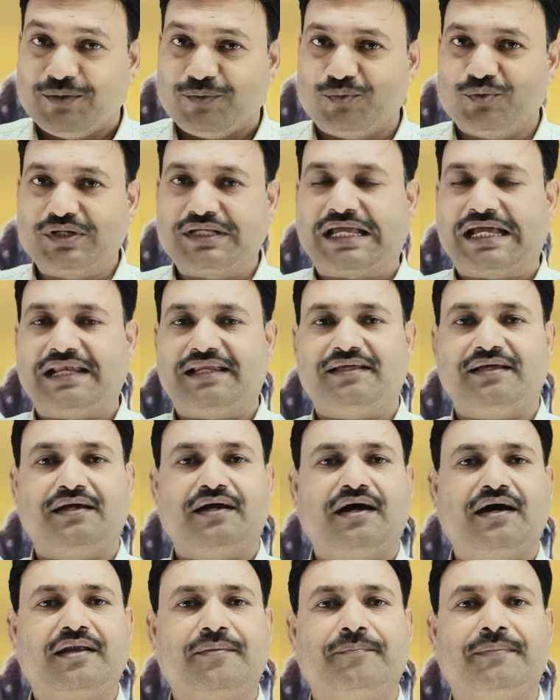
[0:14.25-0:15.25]
उनके लिए
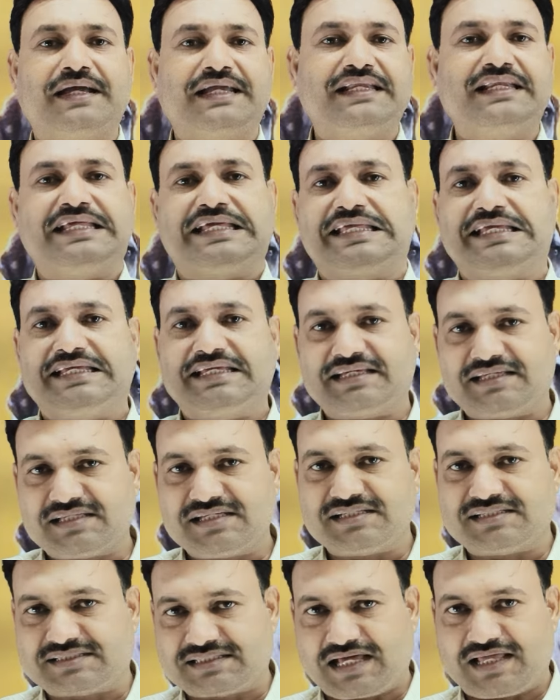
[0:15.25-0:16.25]
हर महीने की
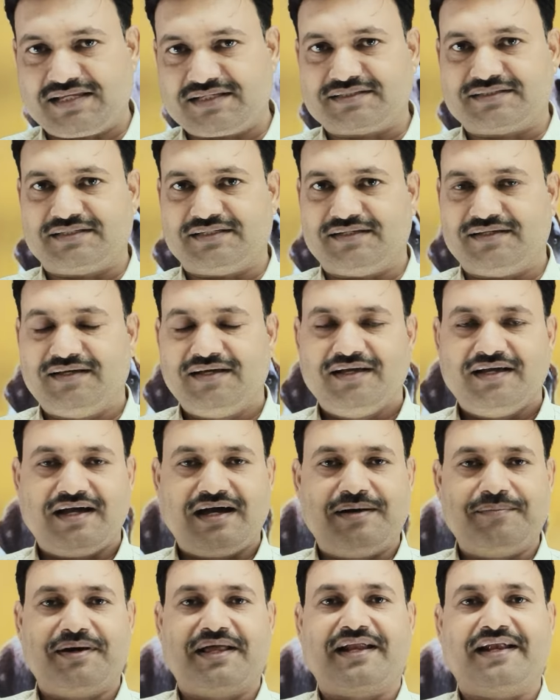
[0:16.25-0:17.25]
इक्कीस तारीख से
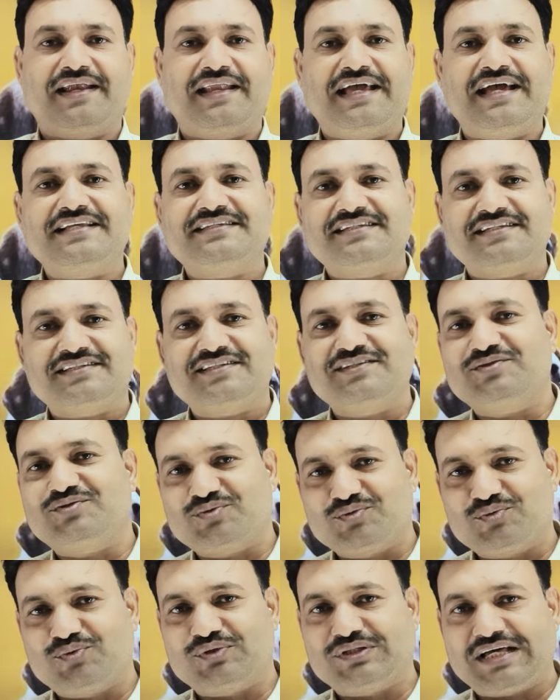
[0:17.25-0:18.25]
हमारा नया सेशन
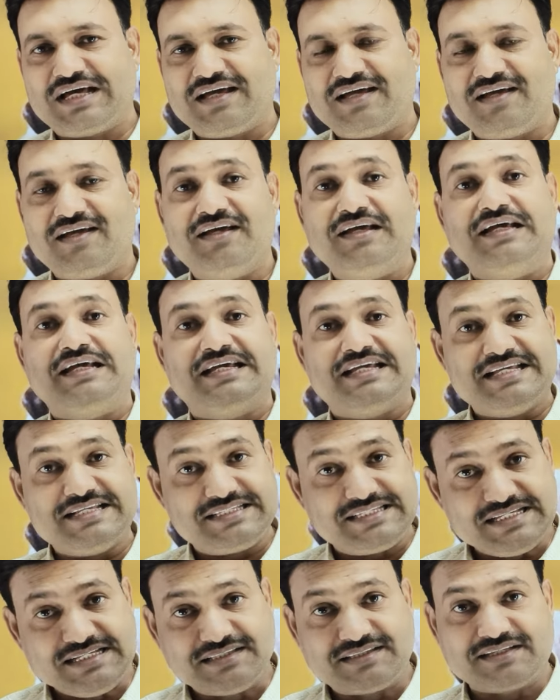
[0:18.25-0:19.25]
शुरू होता है
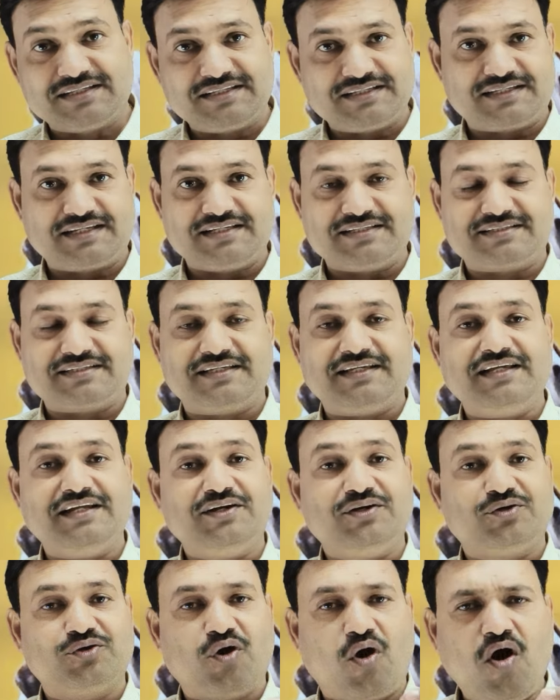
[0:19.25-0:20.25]
इसी तरीके से
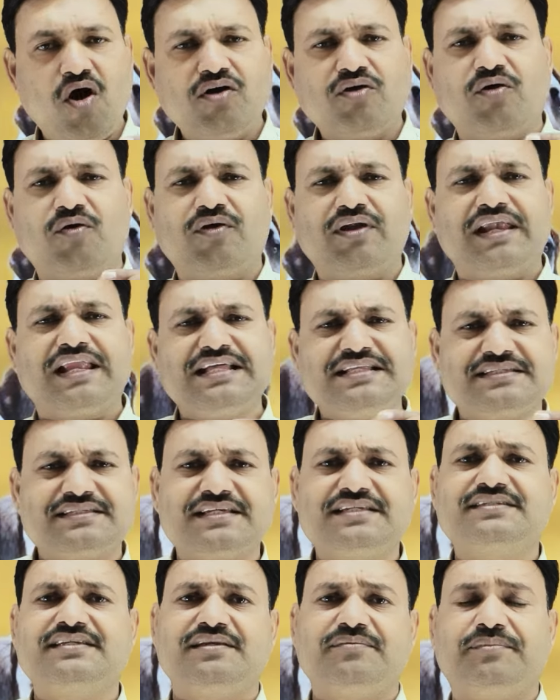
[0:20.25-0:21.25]
डॉग ऑनलाइन
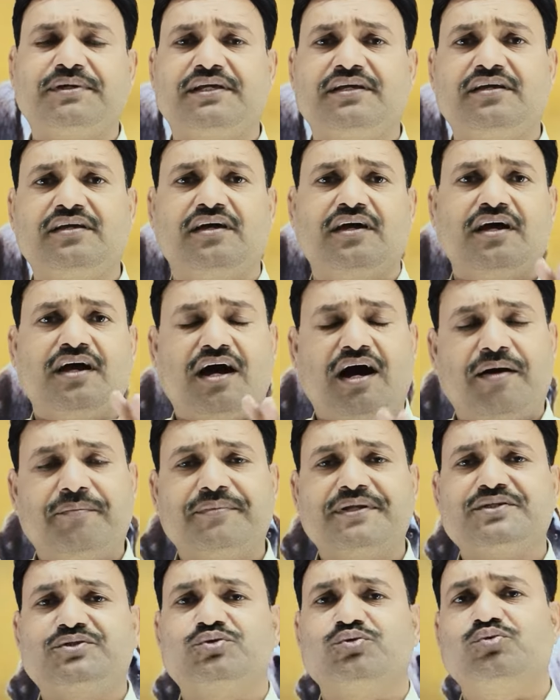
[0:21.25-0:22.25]
सेशन भी
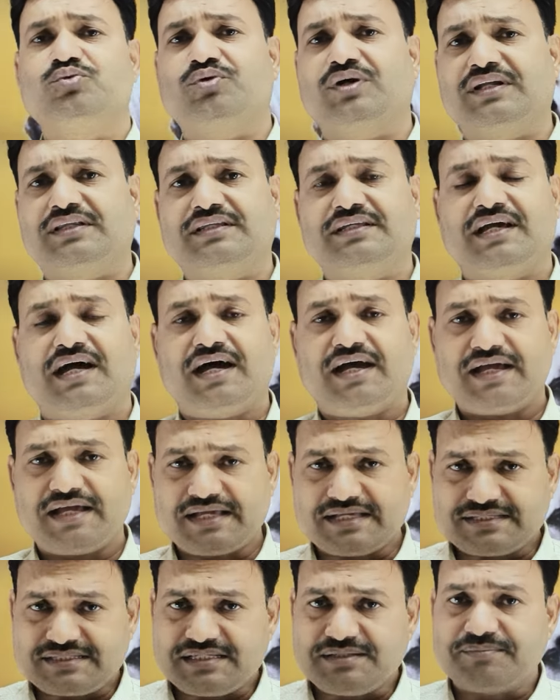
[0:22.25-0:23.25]
हमने शुरू कर दिया है
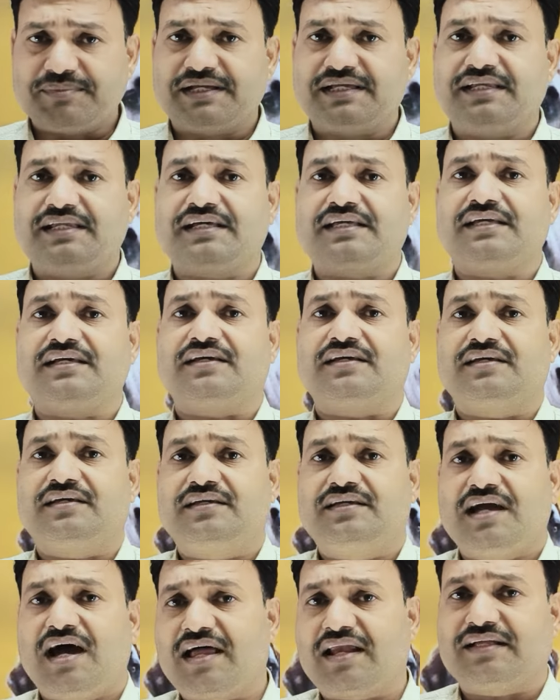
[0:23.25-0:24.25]
इसी महीने की
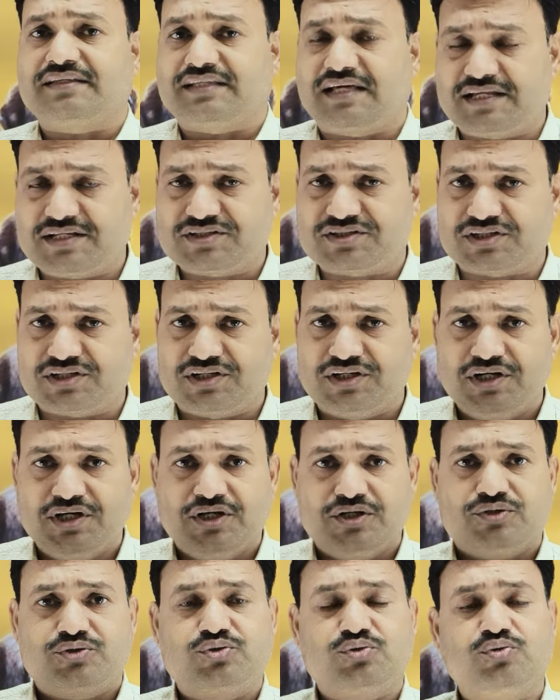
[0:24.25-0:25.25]
11 तारीख से
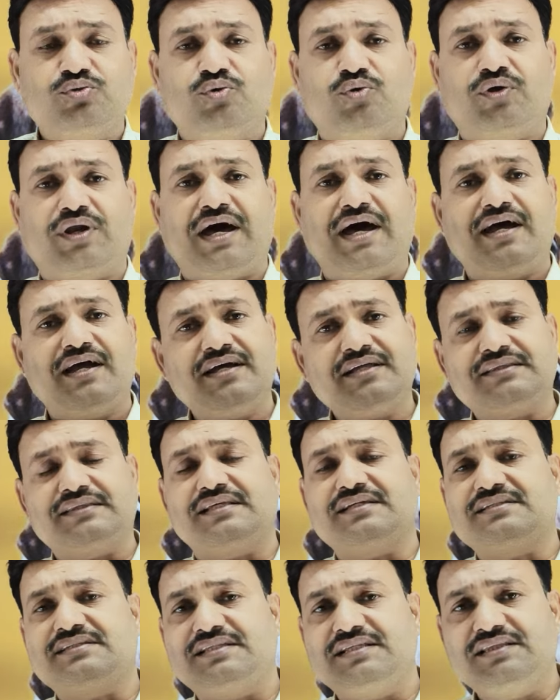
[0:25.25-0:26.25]
शुरू हो रहा है
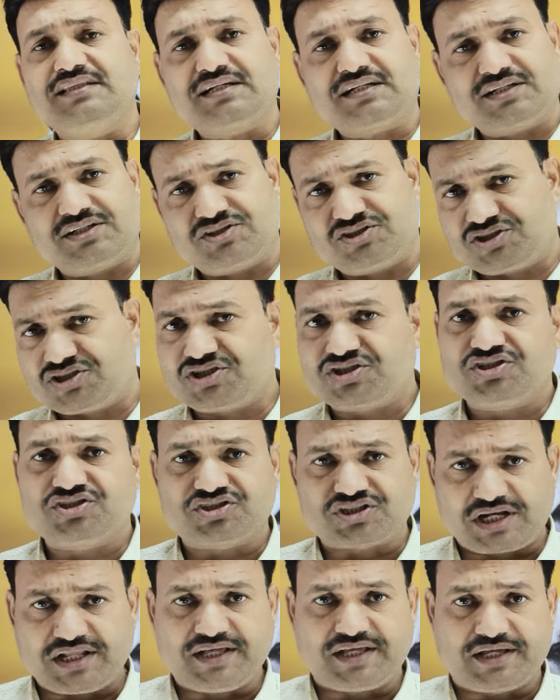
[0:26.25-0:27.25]
10 दिन तक रजिस्ट्रेशन
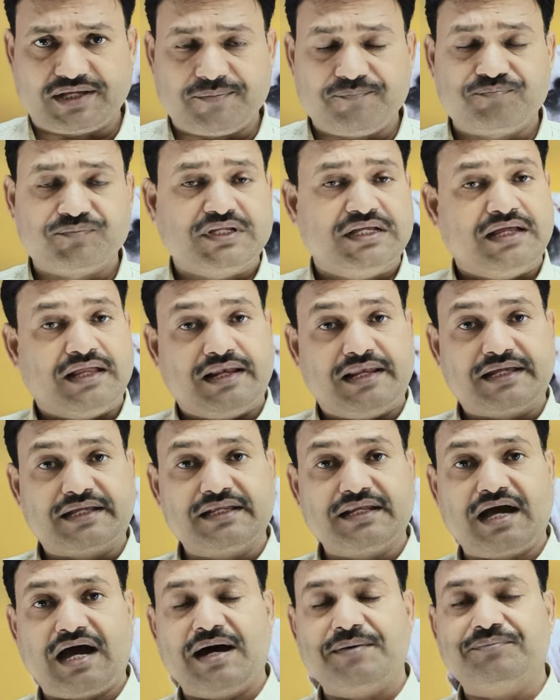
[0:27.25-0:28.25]
चलेंगे
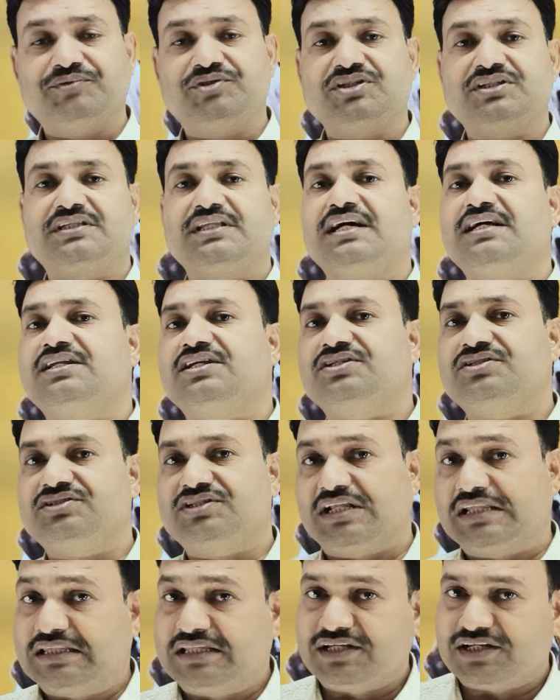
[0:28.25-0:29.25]
लेकिन आप जितना
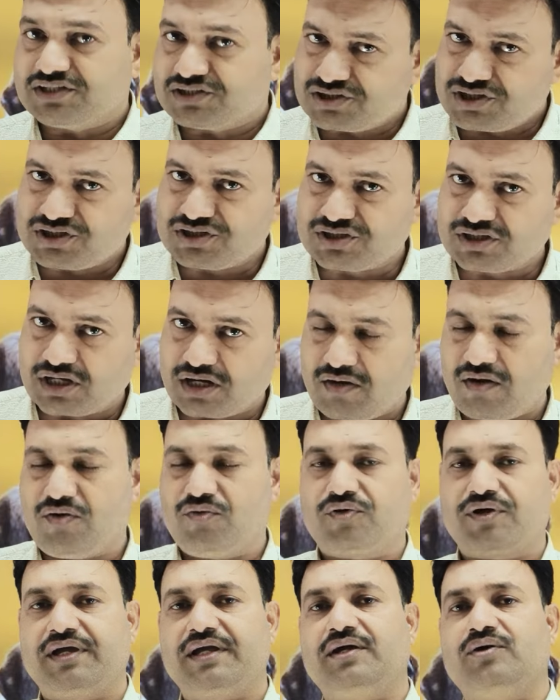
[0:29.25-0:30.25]
जल्दी रजिस्ट्रेशन
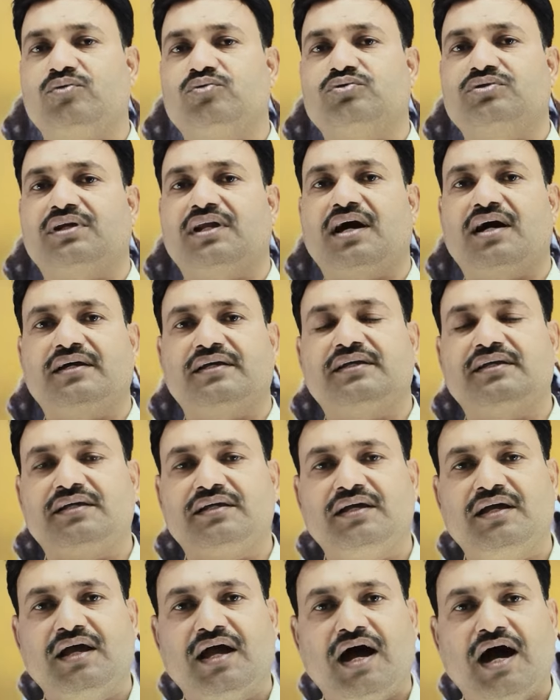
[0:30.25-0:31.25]
कराओगे उतना ही
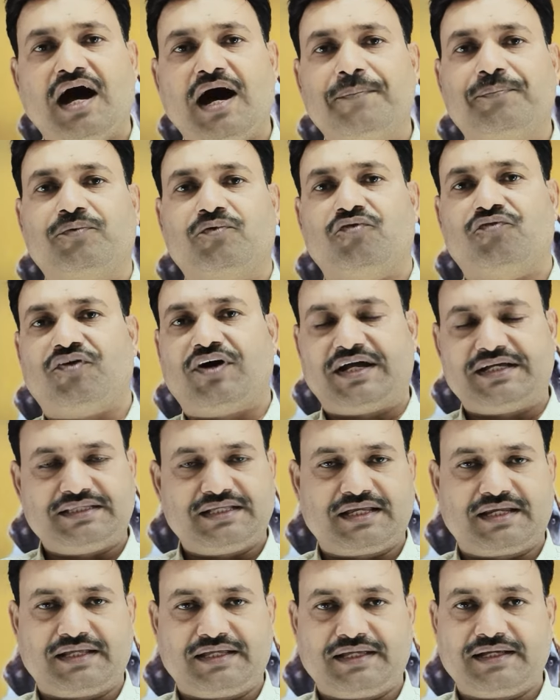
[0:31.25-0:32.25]
आपको
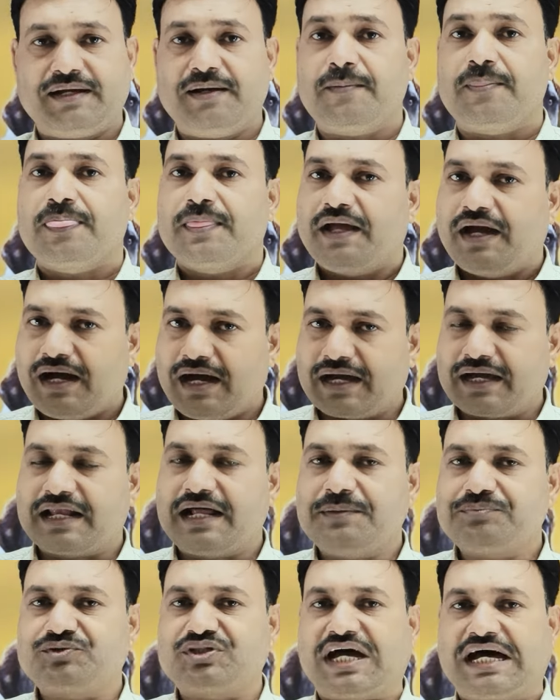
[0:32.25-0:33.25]
फ़ायदा रहेगा अगर
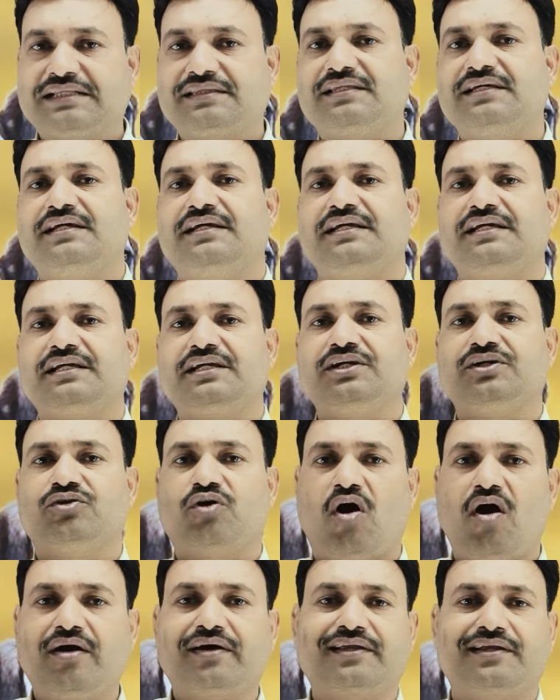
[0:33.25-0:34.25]
आप चाहते हैं कि
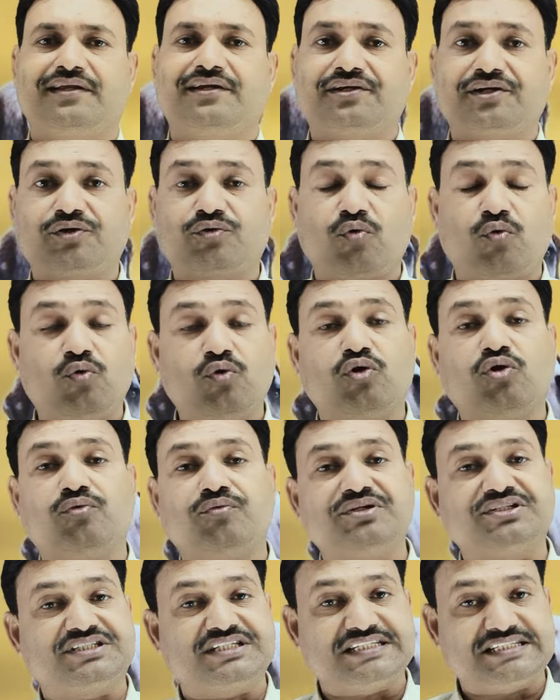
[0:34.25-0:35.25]
डॉग रिलेटेड ऑल
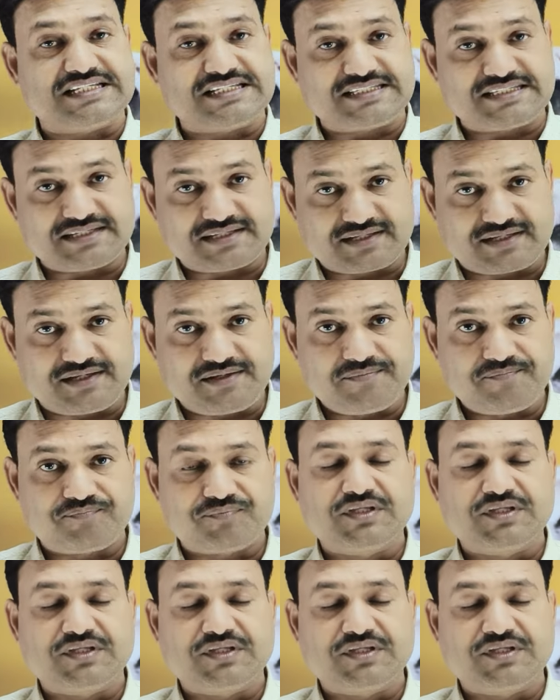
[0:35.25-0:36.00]
ओवर चीज़ें सीखें